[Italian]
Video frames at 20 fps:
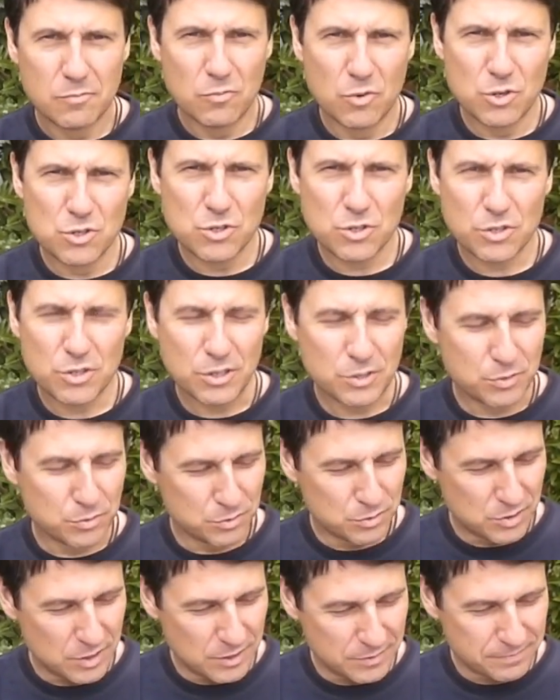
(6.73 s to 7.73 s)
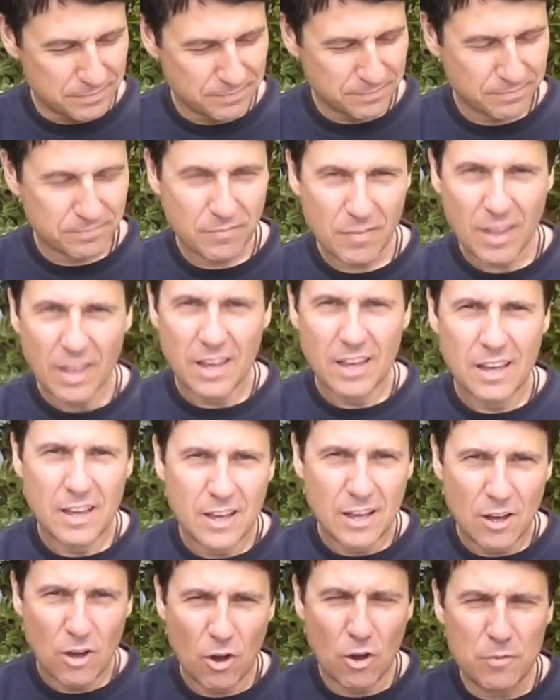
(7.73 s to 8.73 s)
Buongiorno a tutti.
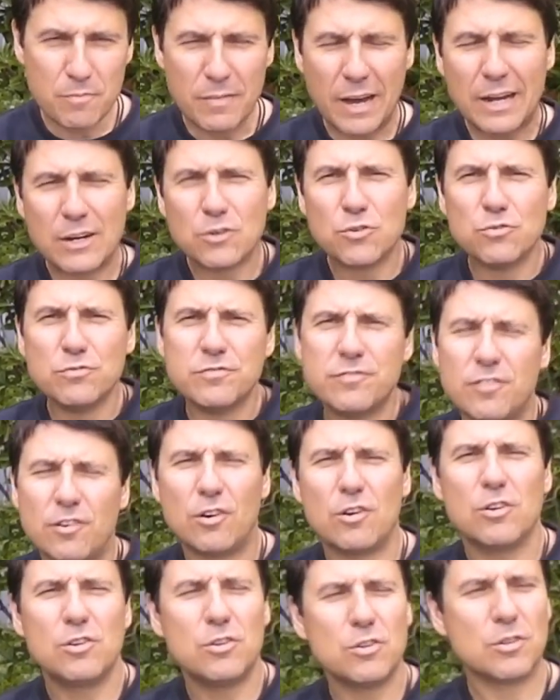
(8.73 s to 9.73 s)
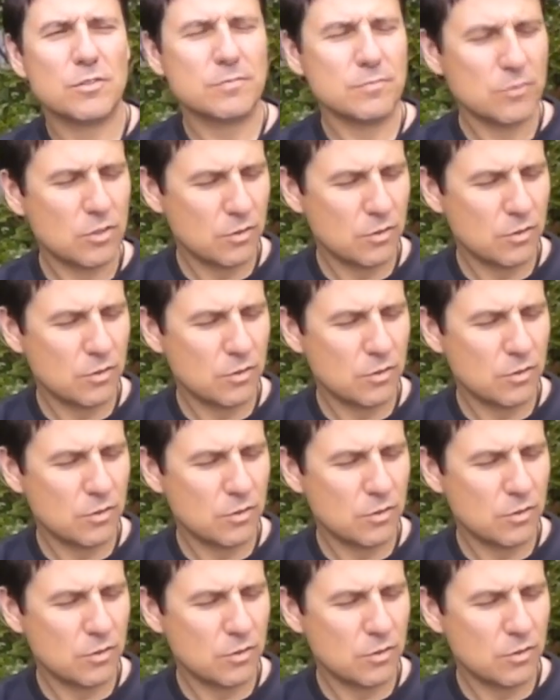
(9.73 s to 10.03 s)
Ho in mano un foglio